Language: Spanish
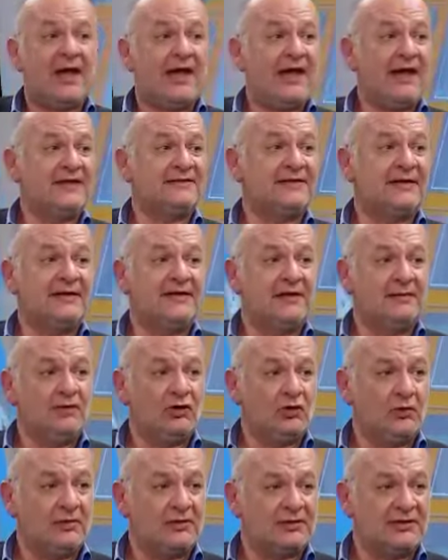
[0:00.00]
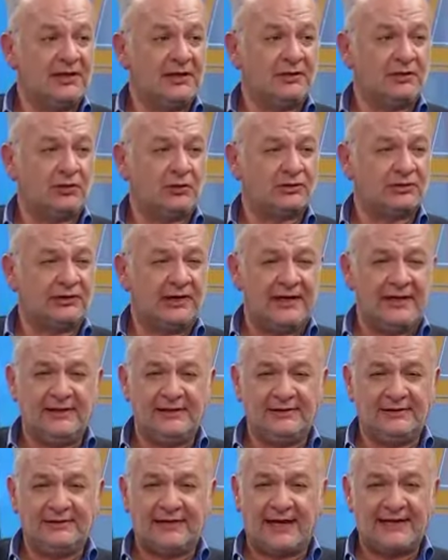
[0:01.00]
Es quien en
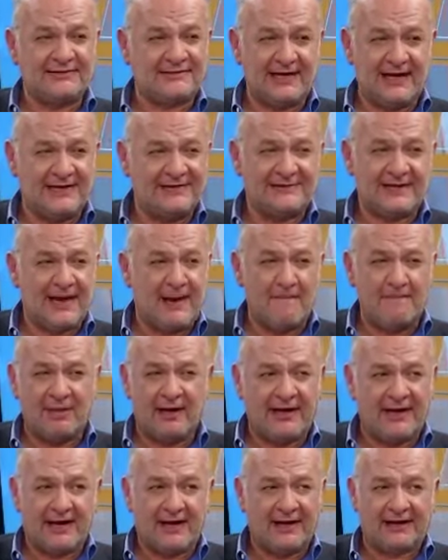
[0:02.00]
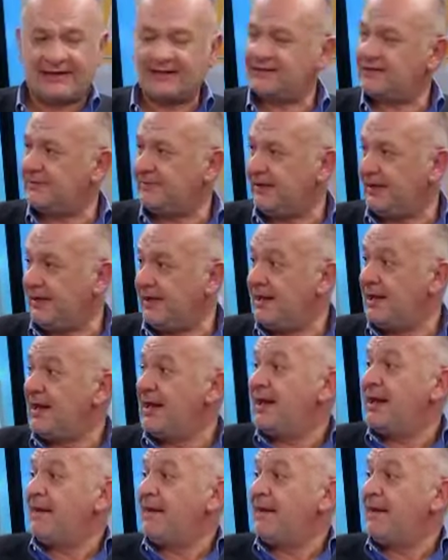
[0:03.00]
1936, en plena guerra civil,